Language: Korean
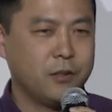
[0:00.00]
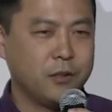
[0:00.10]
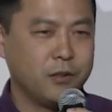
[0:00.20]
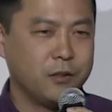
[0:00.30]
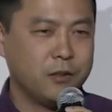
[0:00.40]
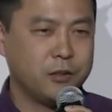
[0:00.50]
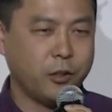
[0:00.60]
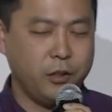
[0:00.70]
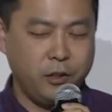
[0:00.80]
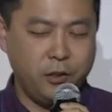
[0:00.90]
어,
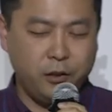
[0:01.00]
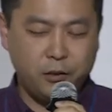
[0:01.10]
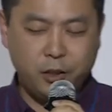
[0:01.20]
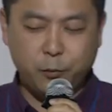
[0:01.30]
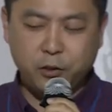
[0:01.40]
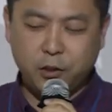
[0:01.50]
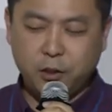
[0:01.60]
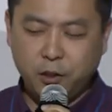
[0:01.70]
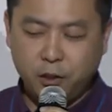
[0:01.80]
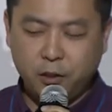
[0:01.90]
저희
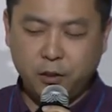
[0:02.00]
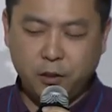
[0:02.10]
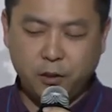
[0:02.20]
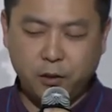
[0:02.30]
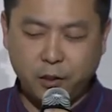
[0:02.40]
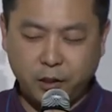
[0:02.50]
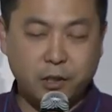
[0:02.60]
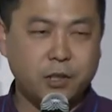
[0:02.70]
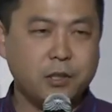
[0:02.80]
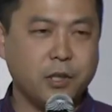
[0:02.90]
팀원들끼리 얘기를
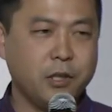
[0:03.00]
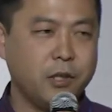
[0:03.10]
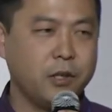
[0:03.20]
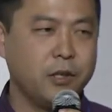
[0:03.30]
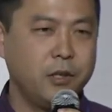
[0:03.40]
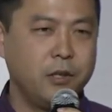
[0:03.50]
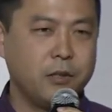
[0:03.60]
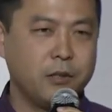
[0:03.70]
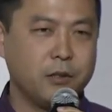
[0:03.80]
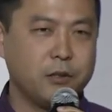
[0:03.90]
할 때
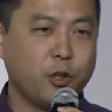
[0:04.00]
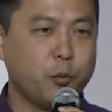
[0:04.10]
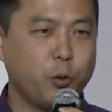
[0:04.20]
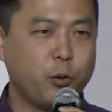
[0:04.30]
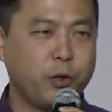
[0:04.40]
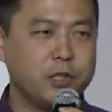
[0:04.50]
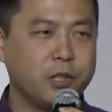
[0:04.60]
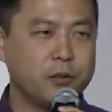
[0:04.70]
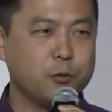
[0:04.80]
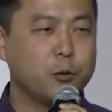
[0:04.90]
저희 몰로코의
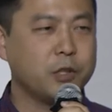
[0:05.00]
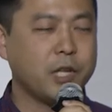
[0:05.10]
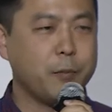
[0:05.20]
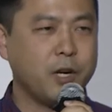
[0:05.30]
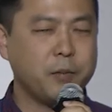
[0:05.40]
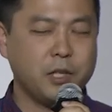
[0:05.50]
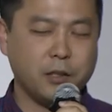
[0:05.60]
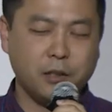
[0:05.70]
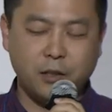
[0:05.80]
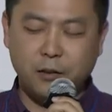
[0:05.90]
시간은 구글보다 4배가 빨리
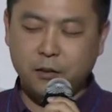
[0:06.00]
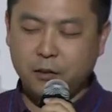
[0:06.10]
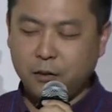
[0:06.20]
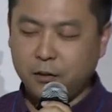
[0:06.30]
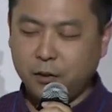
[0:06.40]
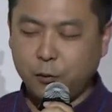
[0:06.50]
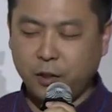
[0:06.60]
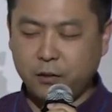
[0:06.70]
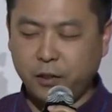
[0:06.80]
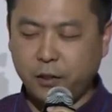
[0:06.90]
간다라고
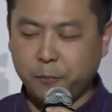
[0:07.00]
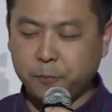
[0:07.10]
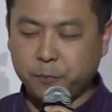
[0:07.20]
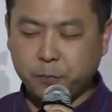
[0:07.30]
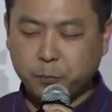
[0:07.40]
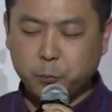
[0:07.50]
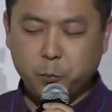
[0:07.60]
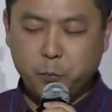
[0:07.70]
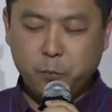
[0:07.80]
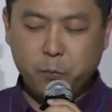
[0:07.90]
하는데
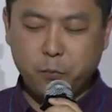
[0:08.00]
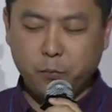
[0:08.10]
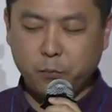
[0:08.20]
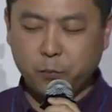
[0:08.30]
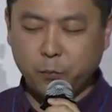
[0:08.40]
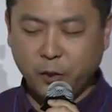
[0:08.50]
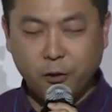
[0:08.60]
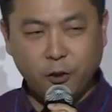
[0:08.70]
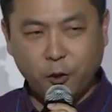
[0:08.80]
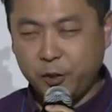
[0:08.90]
음,
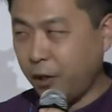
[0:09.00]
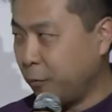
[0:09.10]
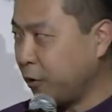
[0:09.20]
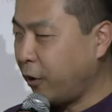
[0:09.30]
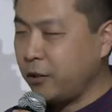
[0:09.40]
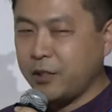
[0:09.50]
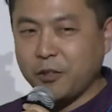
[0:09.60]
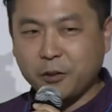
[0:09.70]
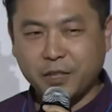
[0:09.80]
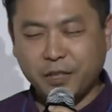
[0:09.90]
밑에는 뭐 저희 이제
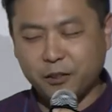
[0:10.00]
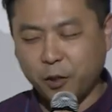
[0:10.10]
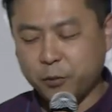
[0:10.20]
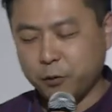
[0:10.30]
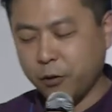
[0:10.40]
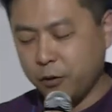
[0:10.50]
성장의 그래프고요.